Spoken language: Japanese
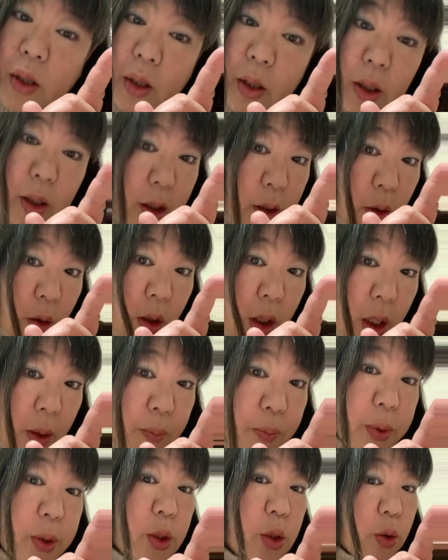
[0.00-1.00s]
色鉛
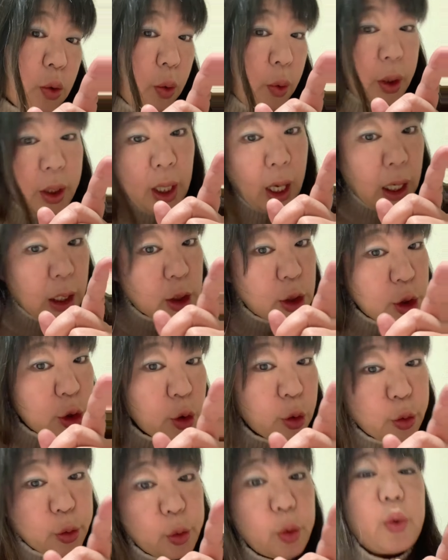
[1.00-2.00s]
筆の100
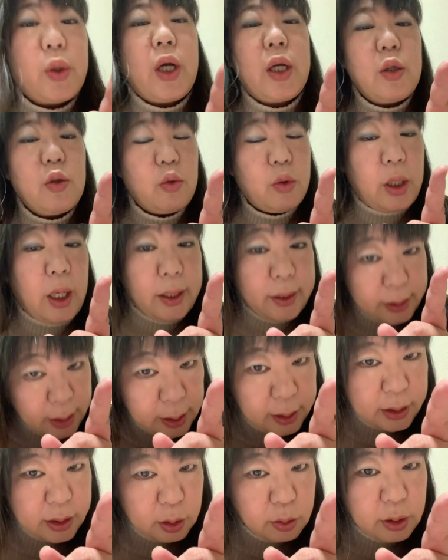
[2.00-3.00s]
色とか買ってあ
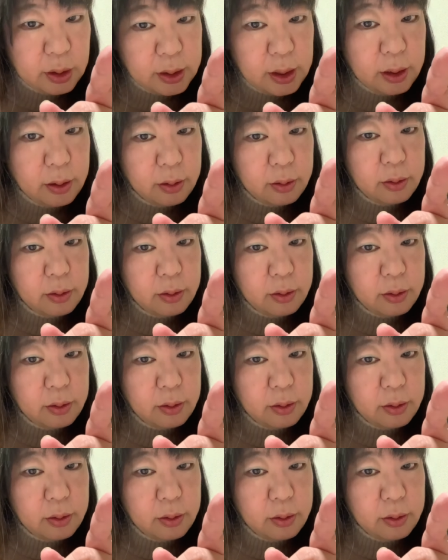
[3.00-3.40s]
げてください。